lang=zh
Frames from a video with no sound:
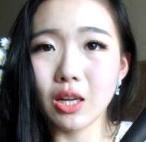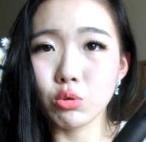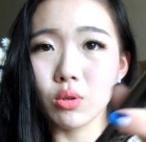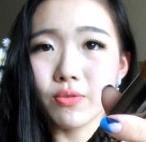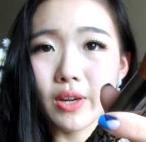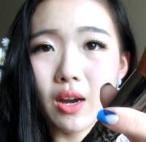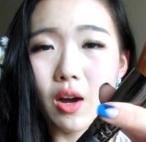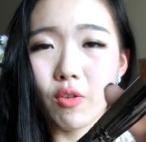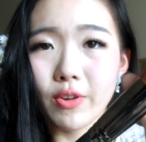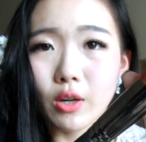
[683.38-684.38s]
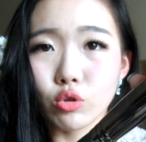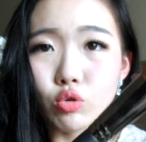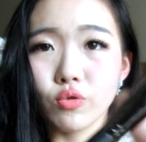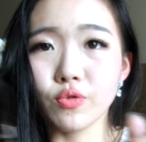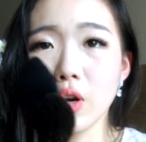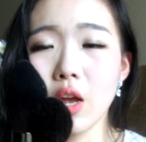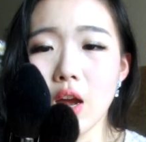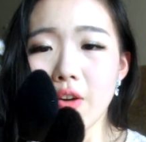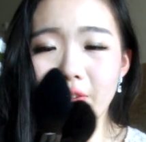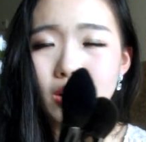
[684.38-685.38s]
量做的非常好，非常舒服，
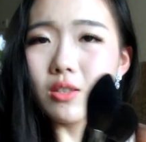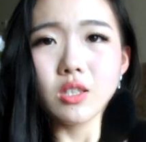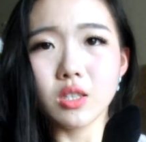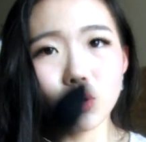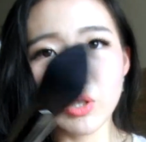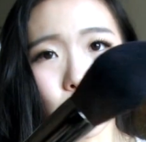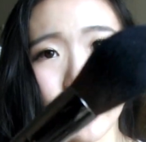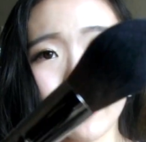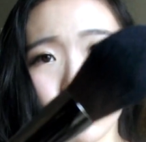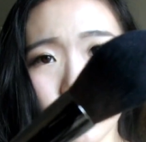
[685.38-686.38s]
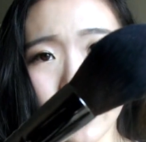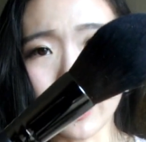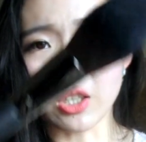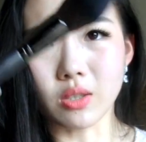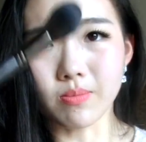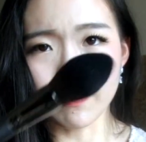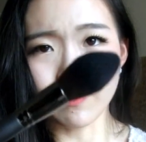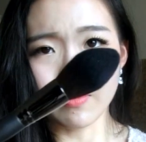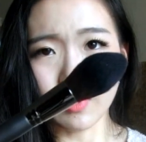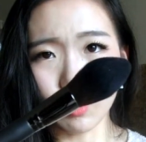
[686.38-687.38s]
反正真的最喜欢的就是这一支，
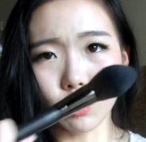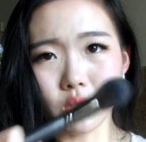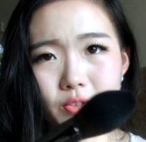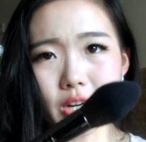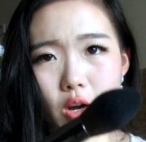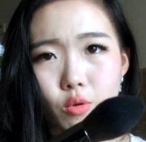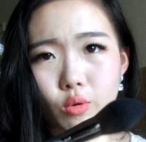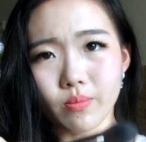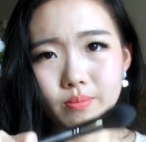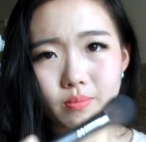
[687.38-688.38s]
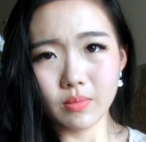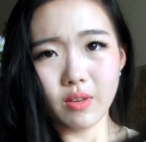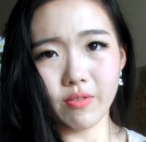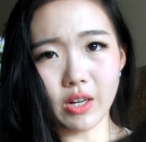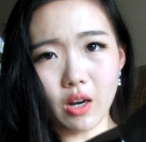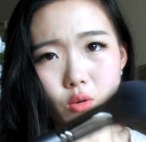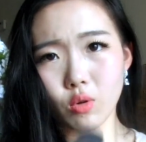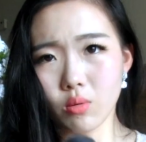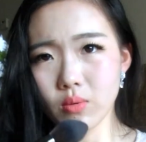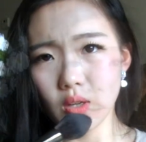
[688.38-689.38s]
我觉得非常好用。非常好
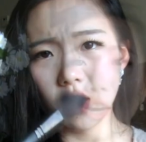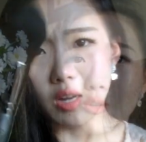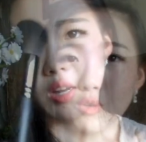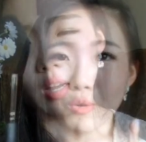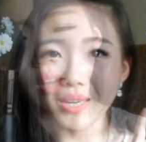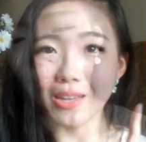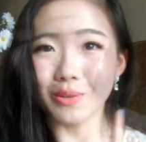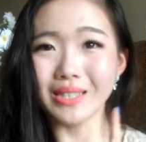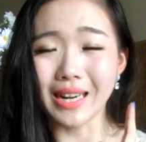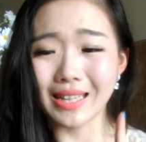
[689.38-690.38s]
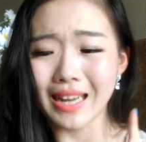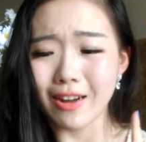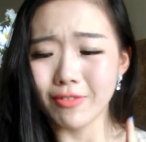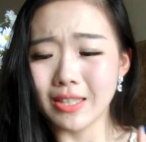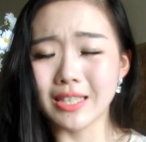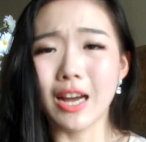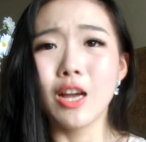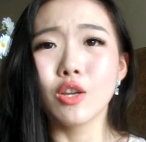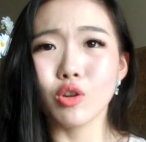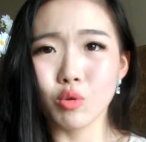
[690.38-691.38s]
用。然后最后一样东西想跟大家分享，
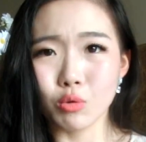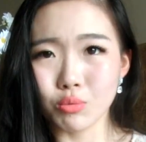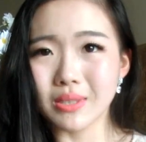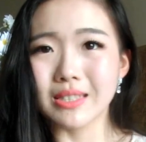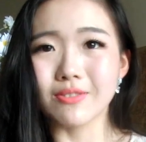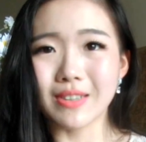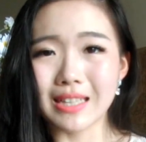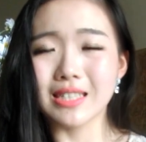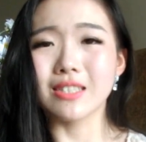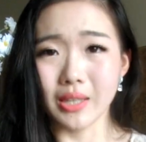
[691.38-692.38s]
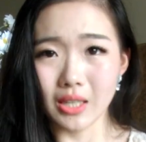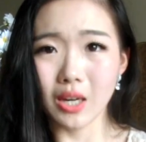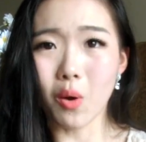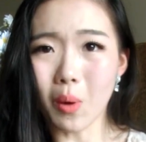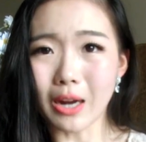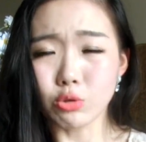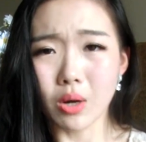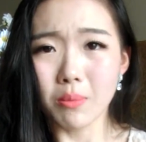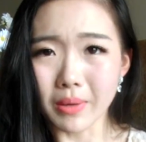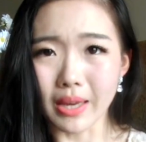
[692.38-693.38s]
就是我最近发现的一个化
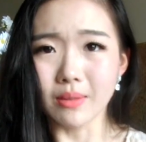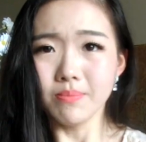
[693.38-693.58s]
妆棉，